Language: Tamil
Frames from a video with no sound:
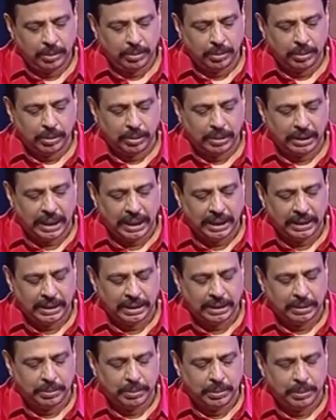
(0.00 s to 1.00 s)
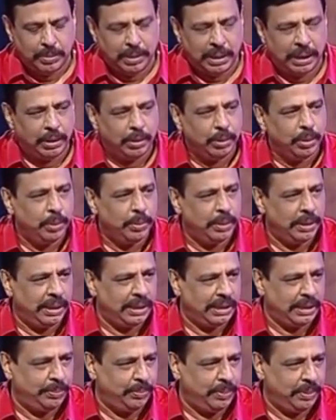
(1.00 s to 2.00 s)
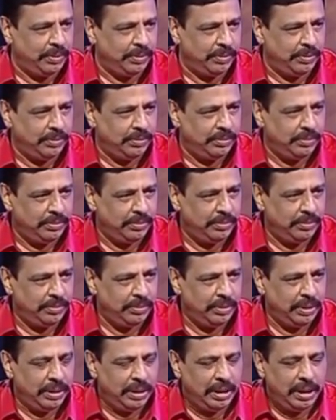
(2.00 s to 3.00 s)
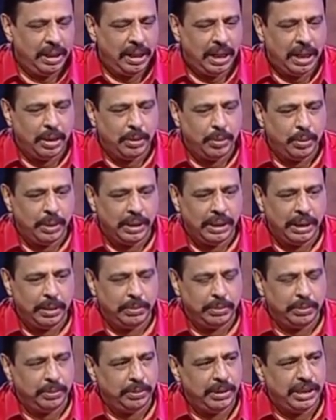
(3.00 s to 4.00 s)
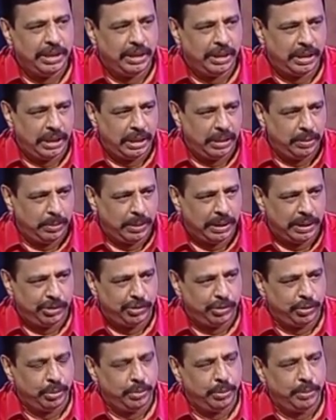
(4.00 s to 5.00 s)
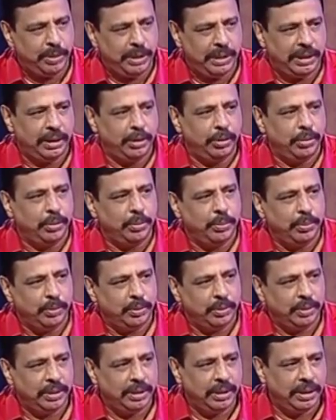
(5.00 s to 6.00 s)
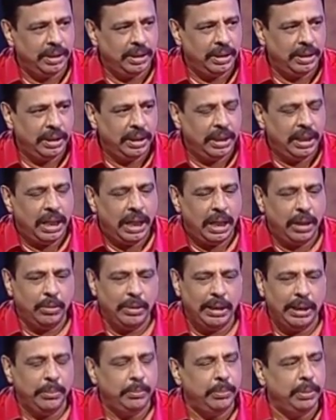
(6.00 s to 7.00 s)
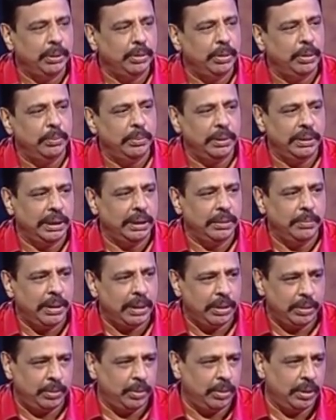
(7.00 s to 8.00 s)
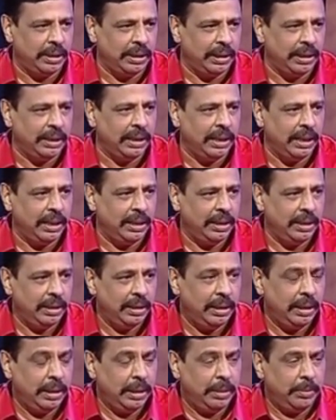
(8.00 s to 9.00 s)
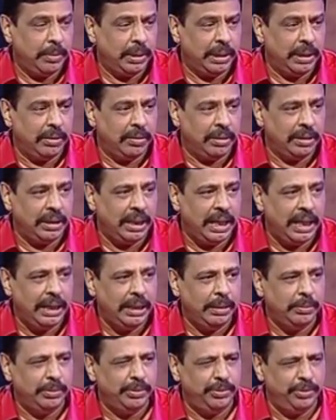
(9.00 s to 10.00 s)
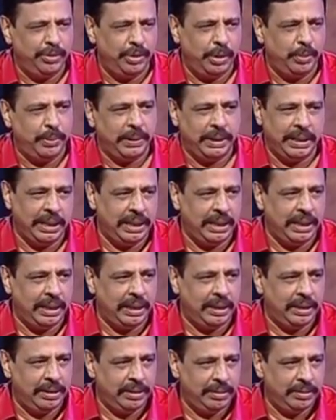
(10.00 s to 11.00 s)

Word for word: ஒரு அப்பா அம்மா வந்து ரொம்ப ஓவர் டிசிப்ளின்டு அந்த பையன் வந்து இந்த அளவுக்கு அவன் மார்க்ஸ் வாங்கணும் இவ்வளோ வாங்கி ஆகணும் அப்படின்னு அவன் எண்பது எண்பத்தஞ்சுன்னு மார்க் வாங்கிட்டு இருந்தான் பட் அவங்க அம்மா வந்து ரொம்பவே ஸ்ட்ரிக்ட் அவங்க